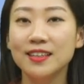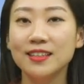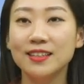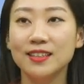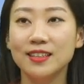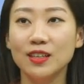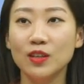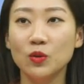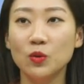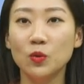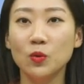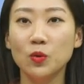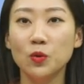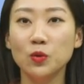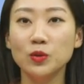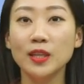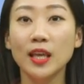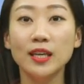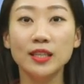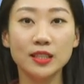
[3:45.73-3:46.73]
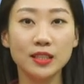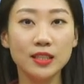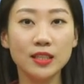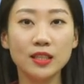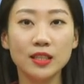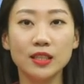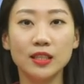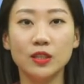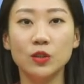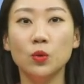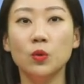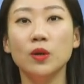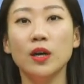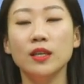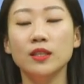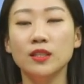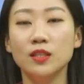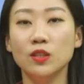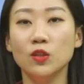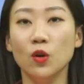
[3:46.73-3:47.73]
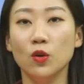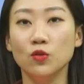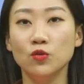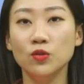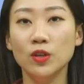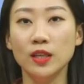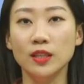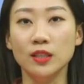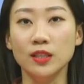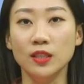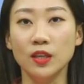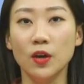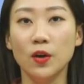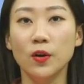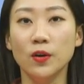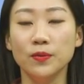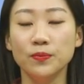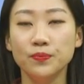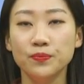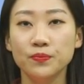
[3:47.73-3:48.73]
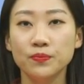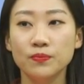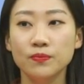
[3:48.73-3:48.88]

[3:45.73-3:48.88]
그리고 택시를 이용하는 경우에는요.